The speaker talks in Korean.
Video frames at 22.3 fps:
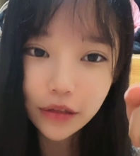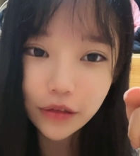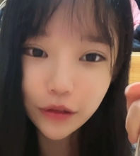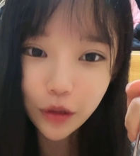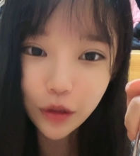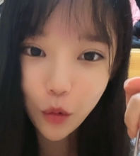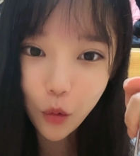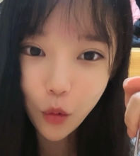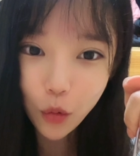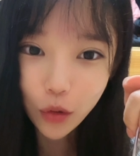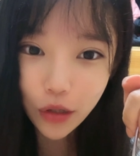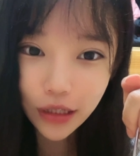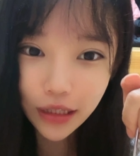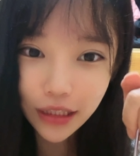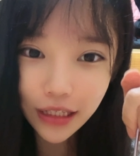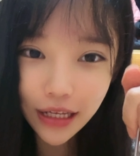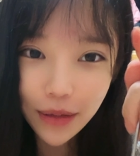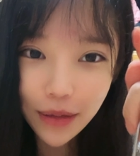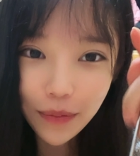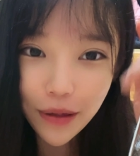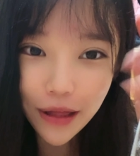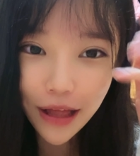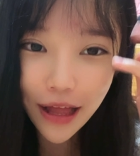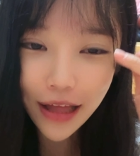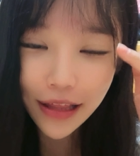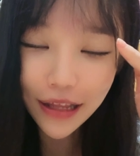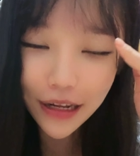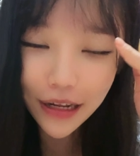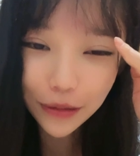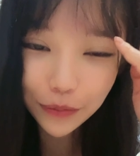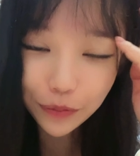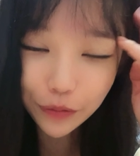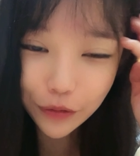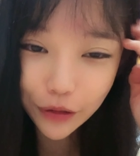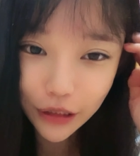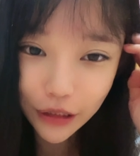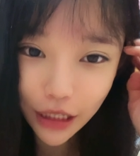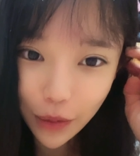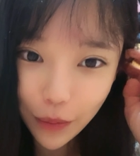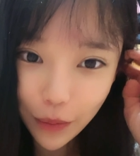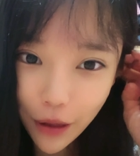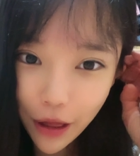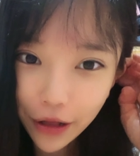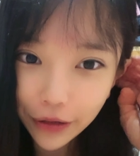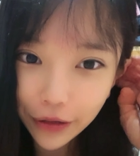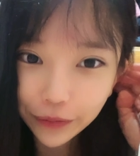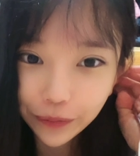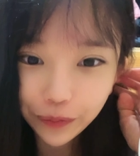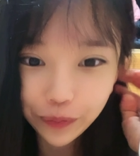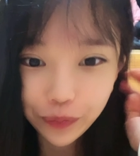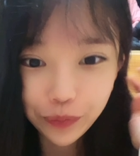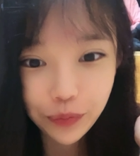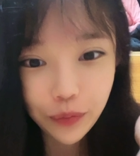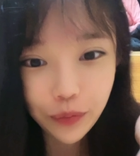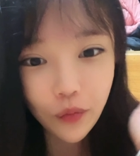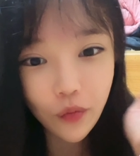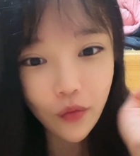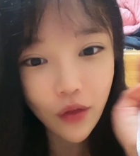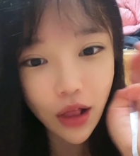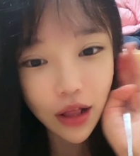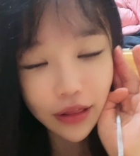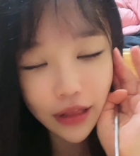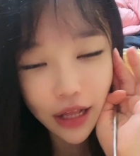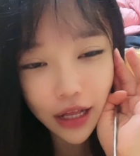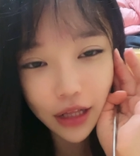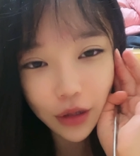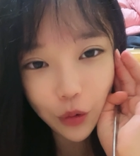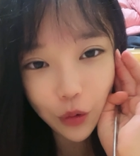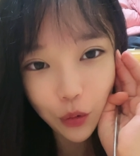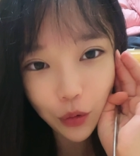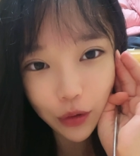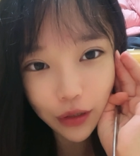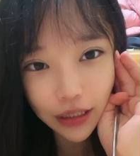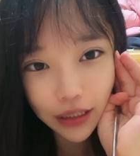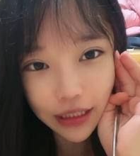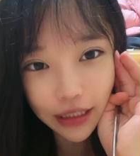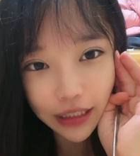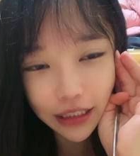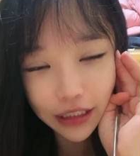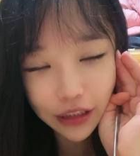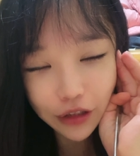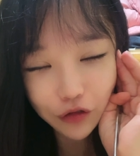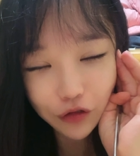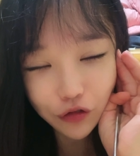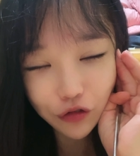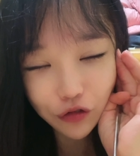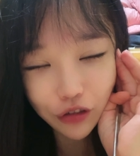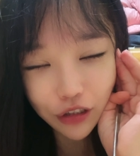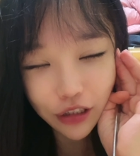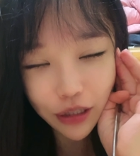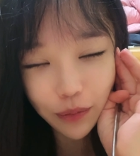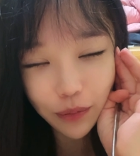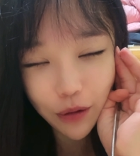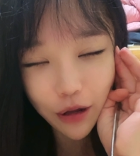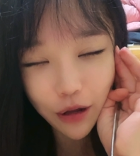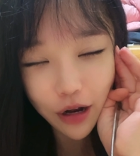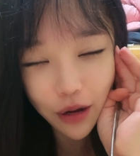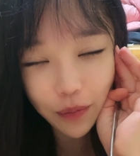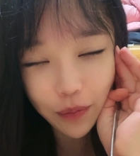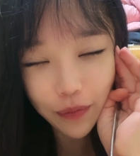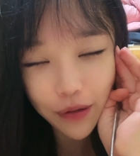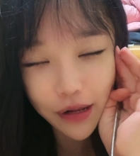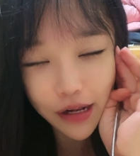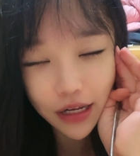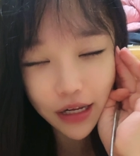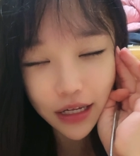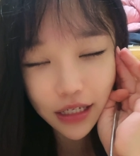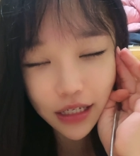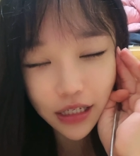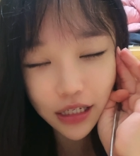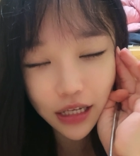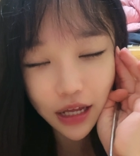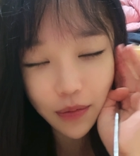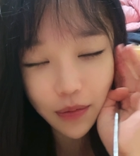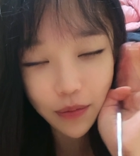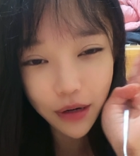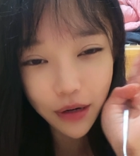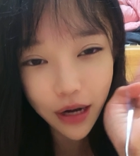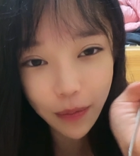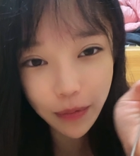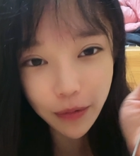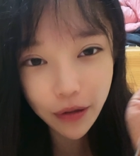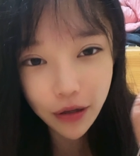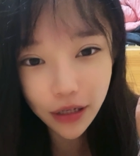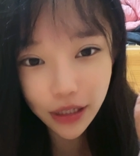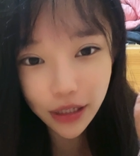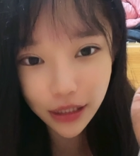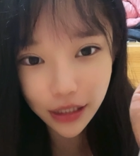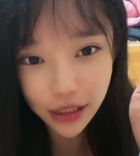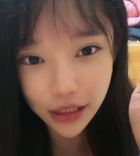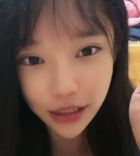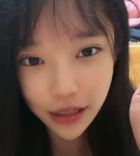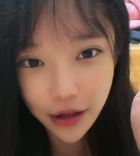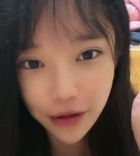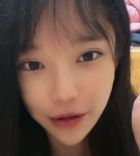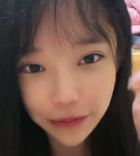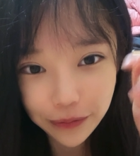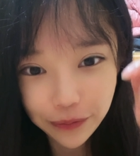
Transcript: 오늘 TMI 하나를 풀자면 나는 오늘 운전면허 필기 시험을 합격했어